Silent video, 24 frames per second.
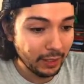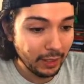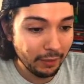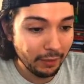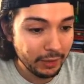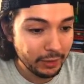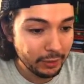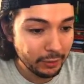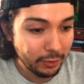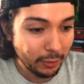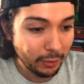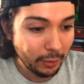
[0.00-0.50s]
la
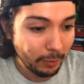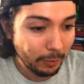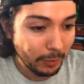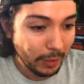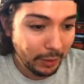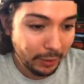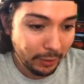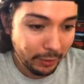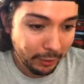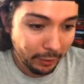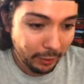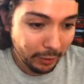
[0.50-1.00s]
versión
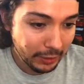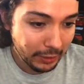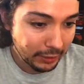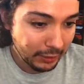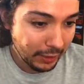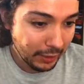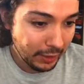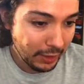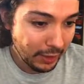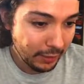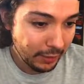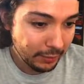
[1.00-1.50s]
normal no las
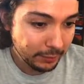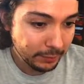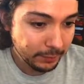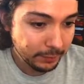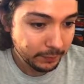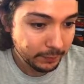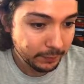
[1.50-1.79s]
tenía.